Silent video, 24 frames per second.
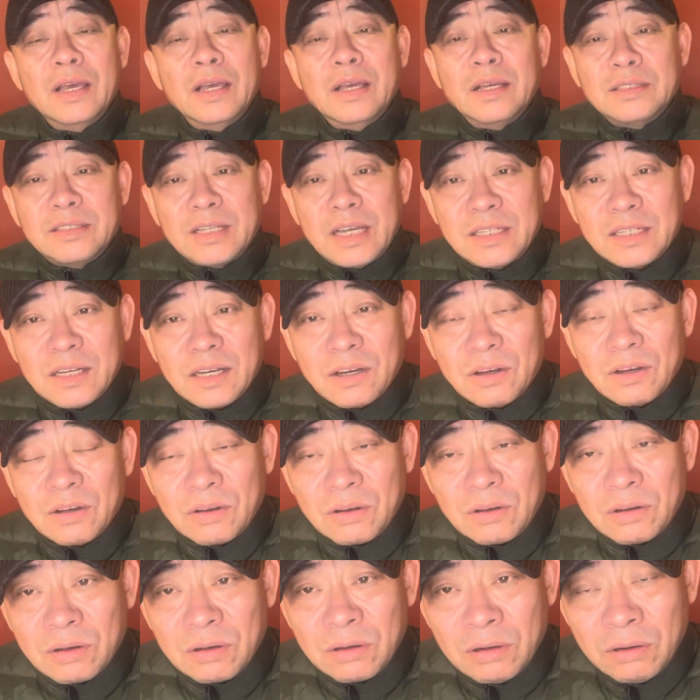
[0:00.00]
在这
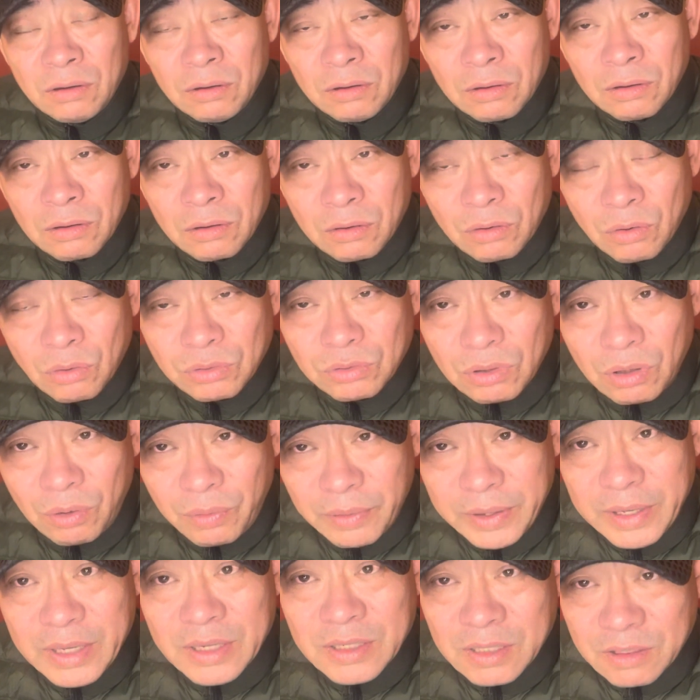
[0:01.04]
个工作
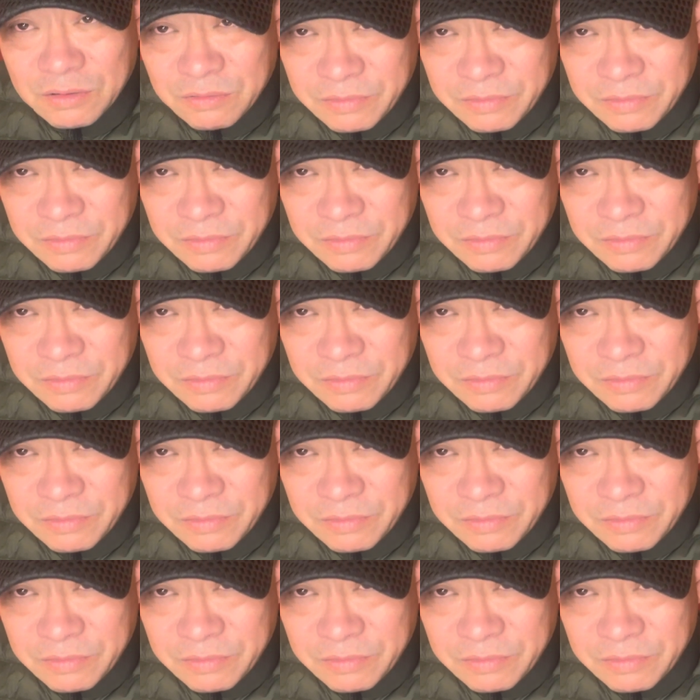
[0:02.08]
会议上，